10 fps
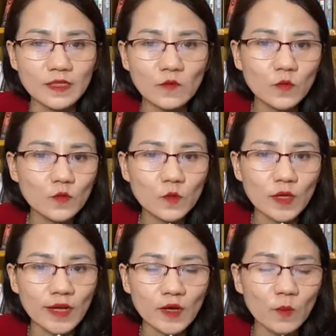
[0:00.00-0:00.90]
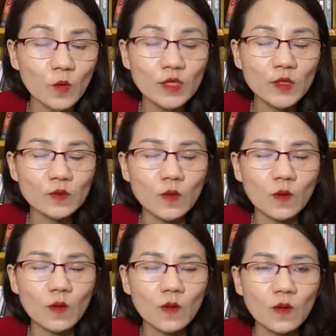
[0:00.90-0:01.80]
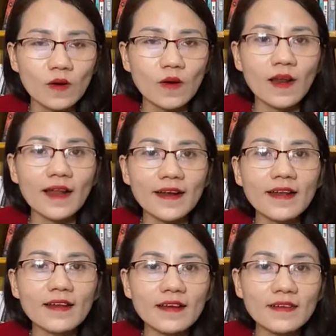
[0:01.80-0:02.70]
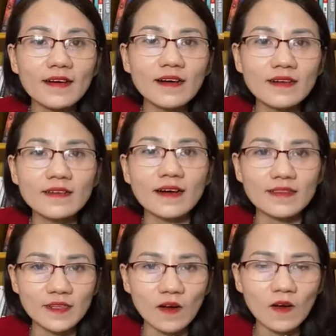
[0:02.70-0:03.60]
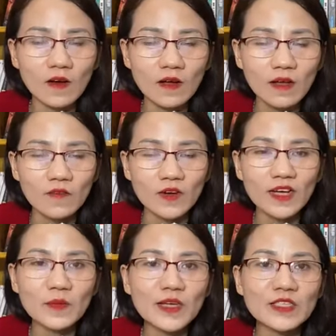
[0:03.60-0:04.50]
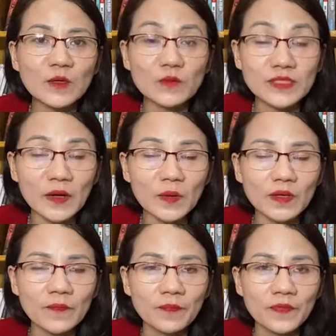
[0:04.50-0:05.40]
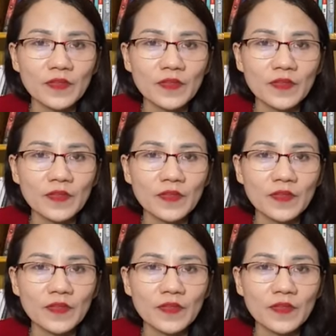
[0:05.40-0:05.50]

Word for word: ở trong vũ trụ này có bốn yếu tố đó là đất nước lửa gió và khi mình trồng rau ấy,